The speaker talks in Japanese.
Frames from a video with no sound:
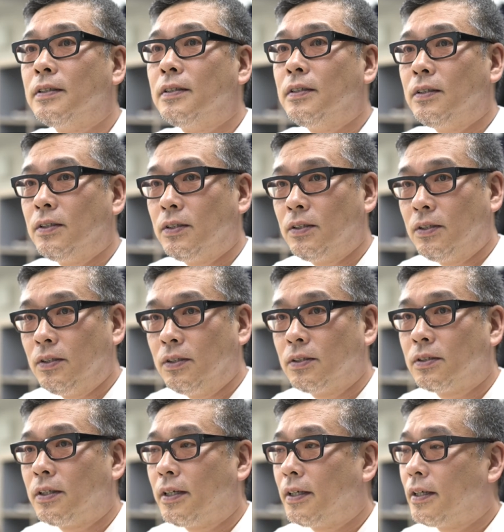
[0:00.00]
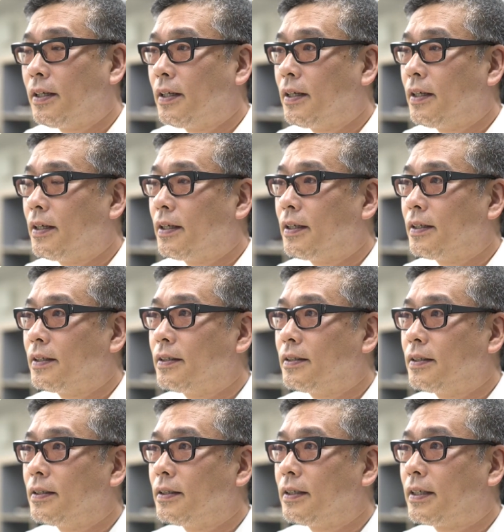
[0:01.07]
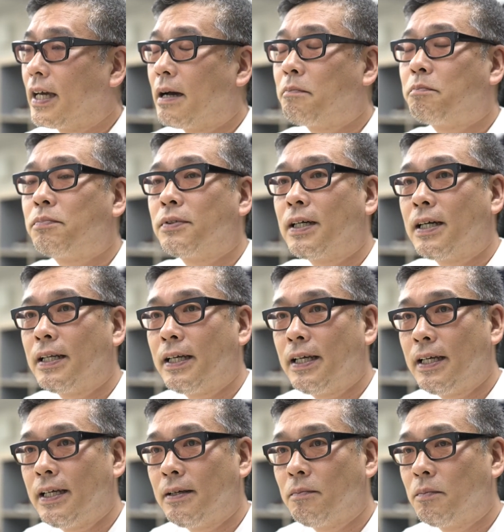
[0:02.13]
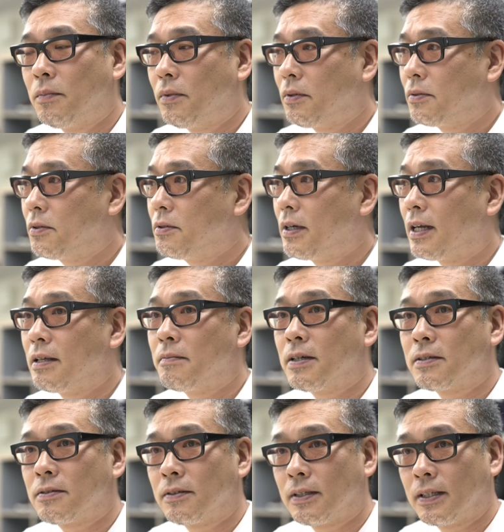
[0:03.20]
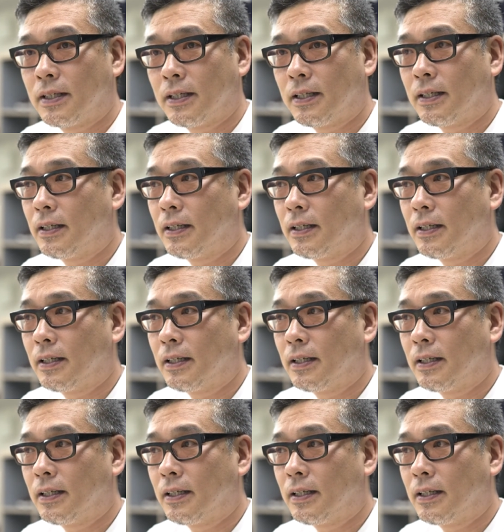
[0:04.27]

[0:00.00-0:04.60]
ねでまたねギャップがね、ものすごくありますのでね、